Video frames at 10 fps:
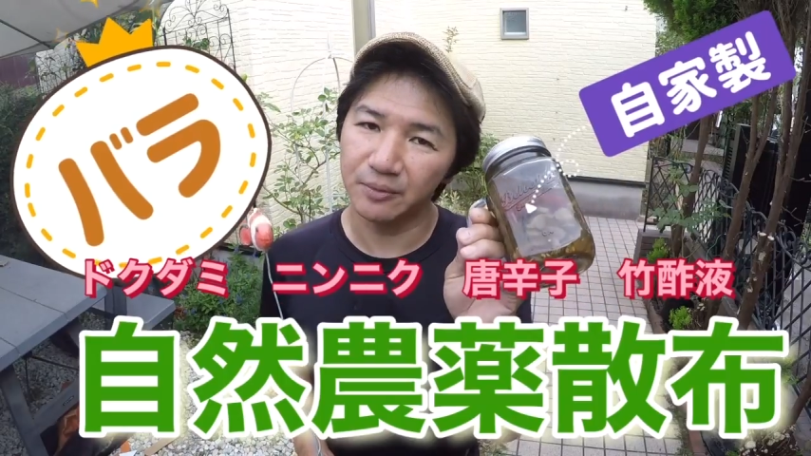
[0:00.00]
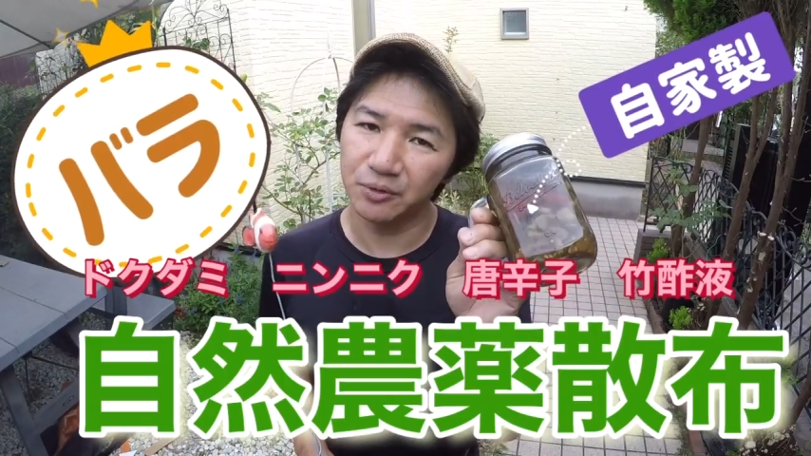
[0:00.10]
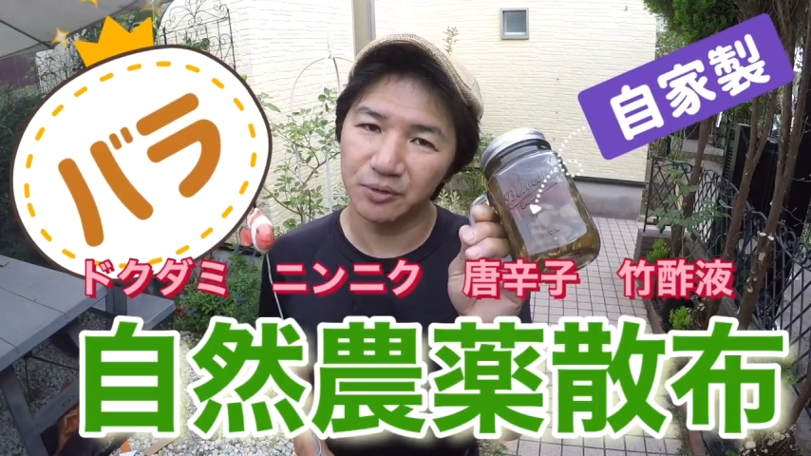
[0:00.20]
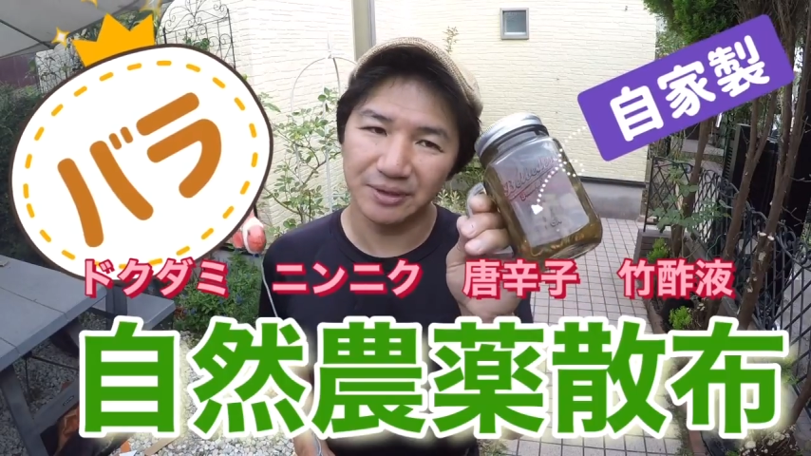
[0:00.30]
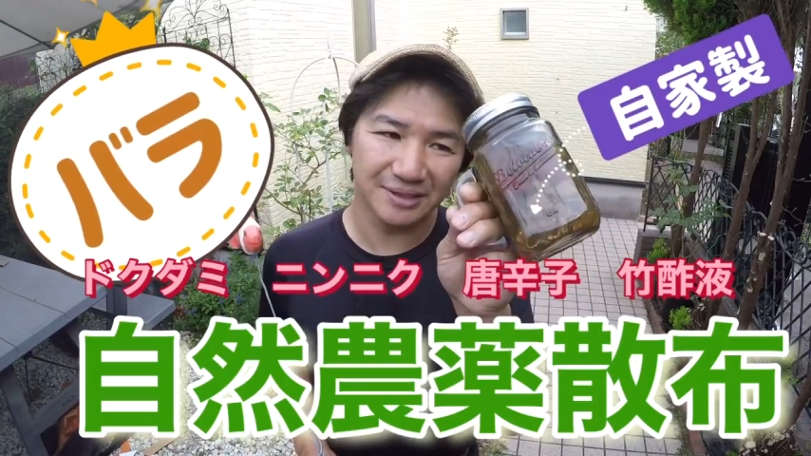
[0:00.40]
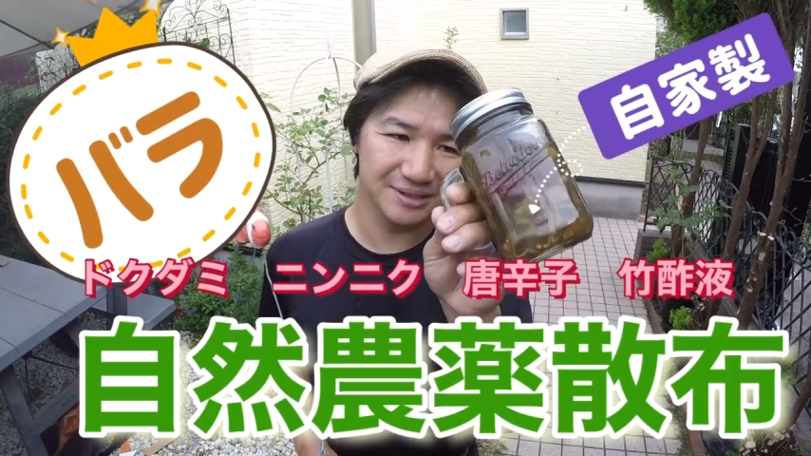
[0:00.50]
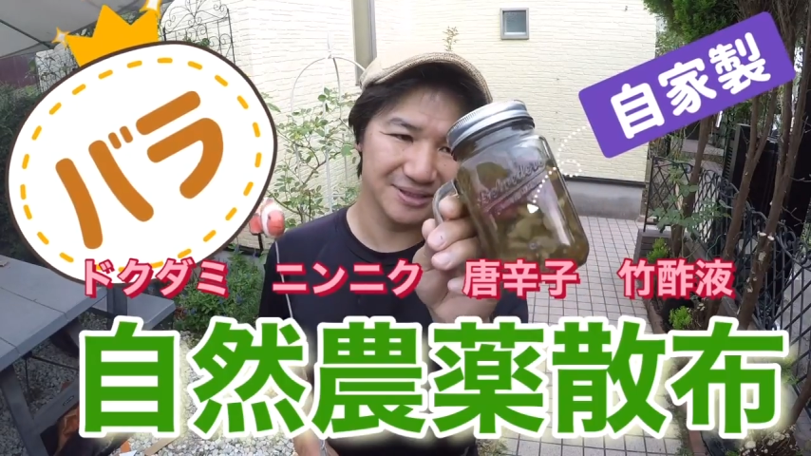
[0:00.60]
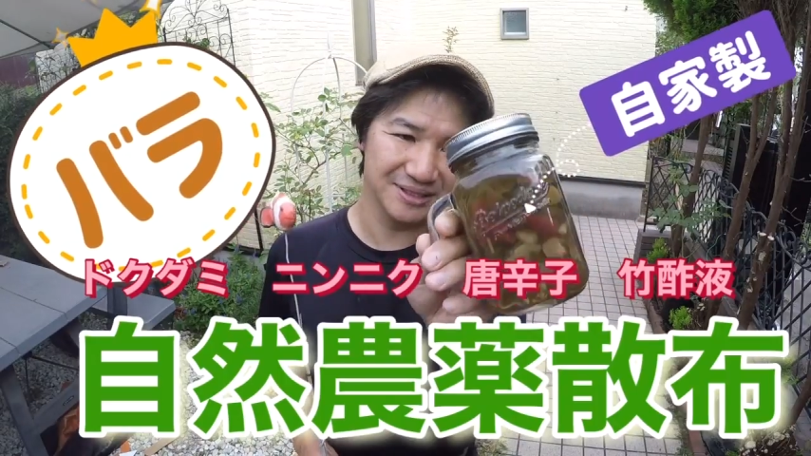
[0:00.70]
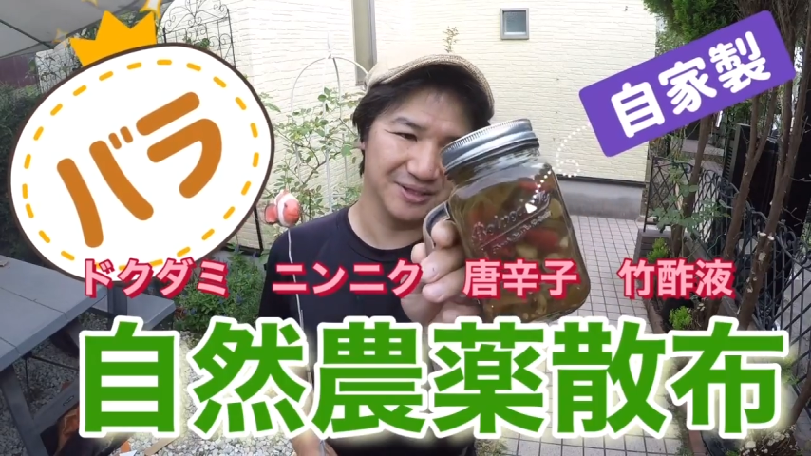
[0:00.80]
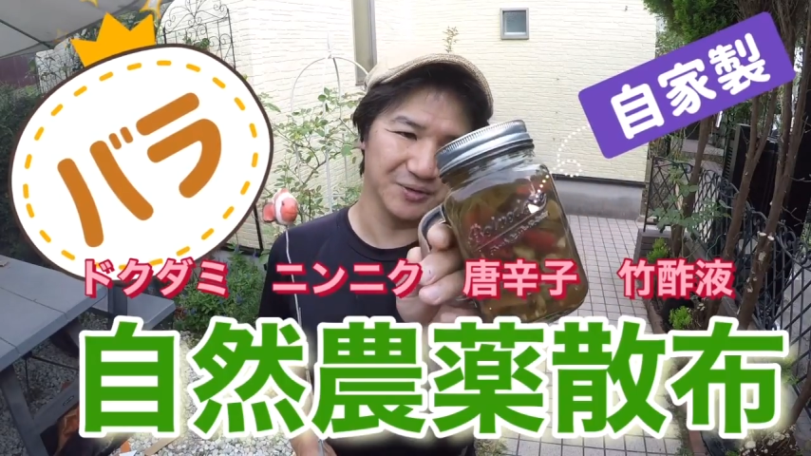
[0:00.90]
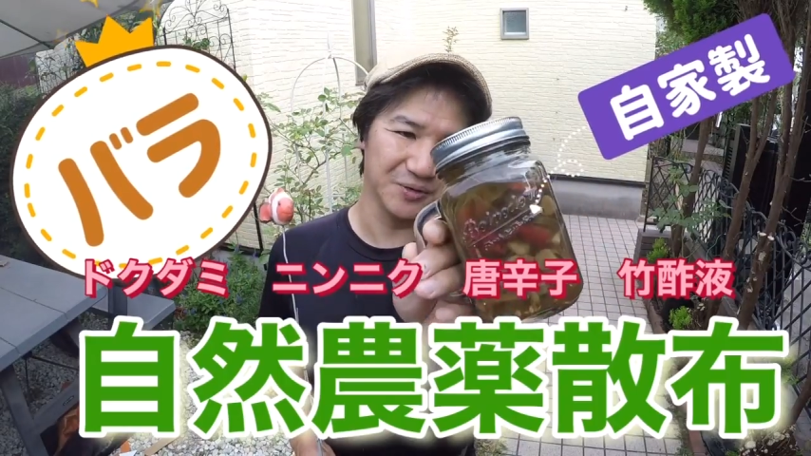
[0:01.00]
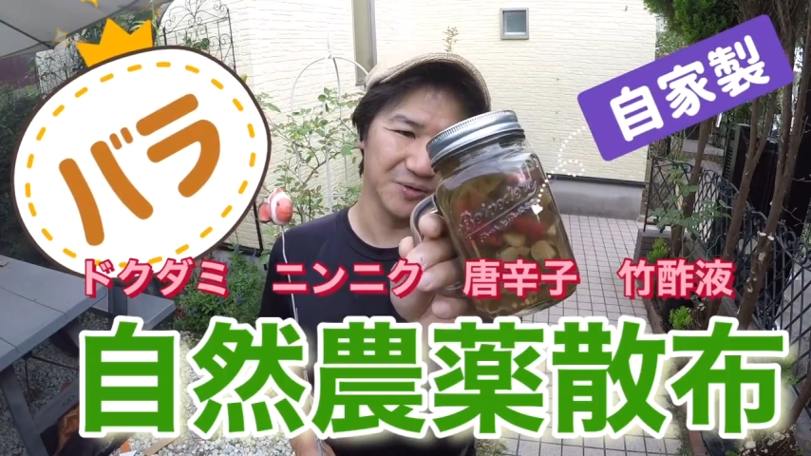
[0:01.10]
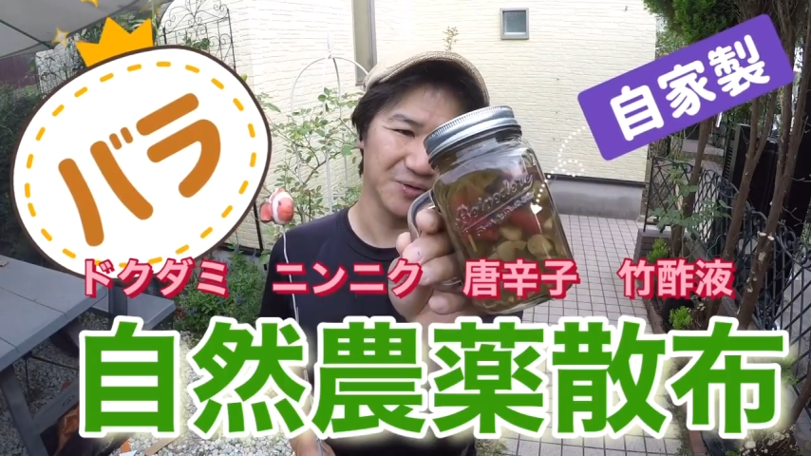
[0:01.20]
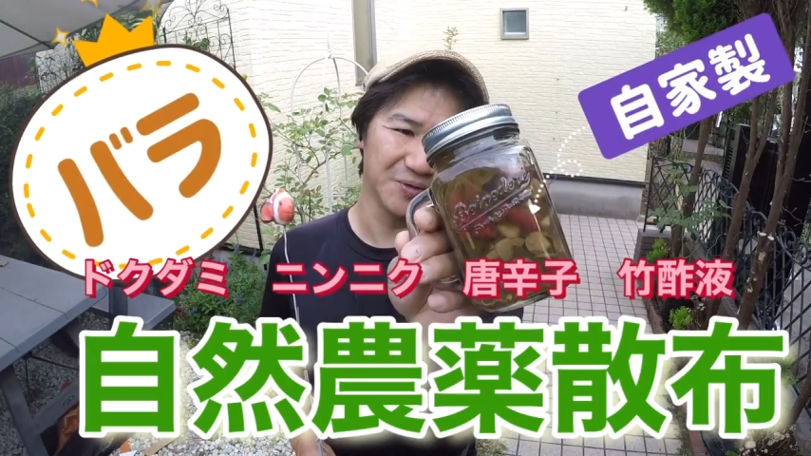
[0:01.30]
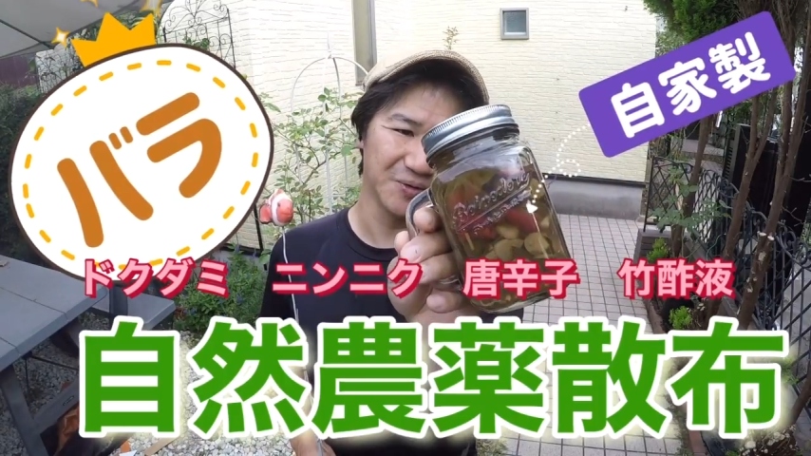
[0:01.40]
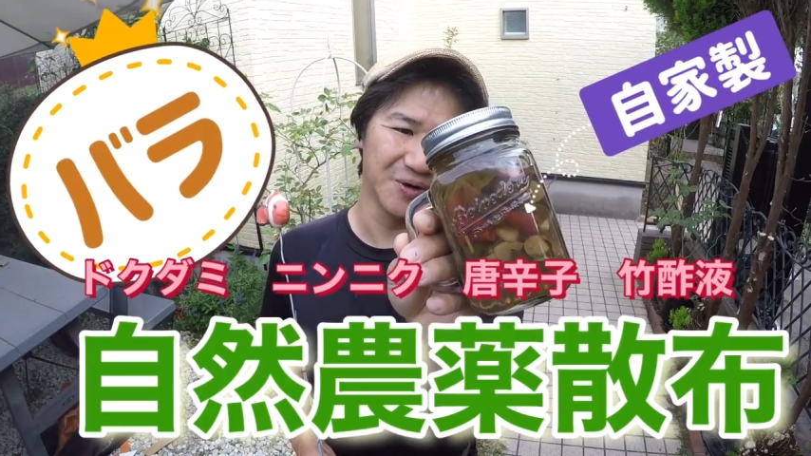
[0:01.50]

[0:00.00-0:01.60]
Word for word: ものですよ